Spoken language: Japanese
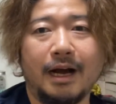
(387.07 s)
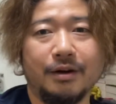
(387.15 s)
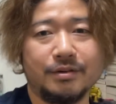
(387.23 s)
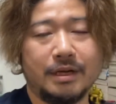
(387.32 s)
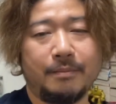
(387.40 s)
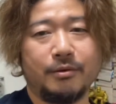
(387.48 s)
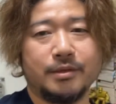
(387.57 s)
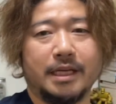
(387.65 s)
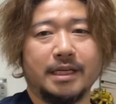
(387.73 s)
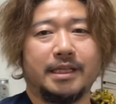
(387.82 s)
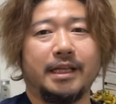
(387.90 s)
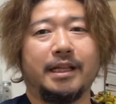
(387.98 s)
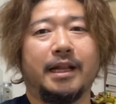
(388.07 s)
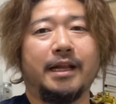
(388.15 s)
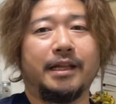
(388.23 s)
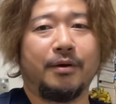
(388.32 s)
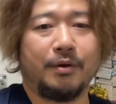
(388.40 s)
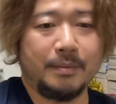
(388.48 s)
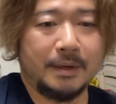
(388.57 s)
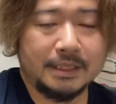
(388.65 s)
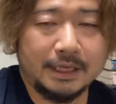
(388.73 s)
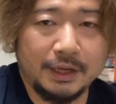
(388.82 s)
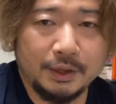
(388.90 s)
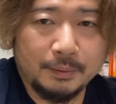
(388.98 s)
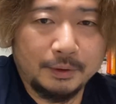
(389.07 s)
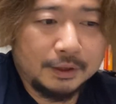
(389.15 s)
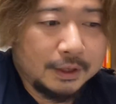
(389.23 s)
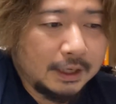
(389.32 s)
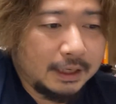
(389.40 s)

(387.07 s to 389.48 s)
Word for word: あの、サポートさせていただいておりますけれども、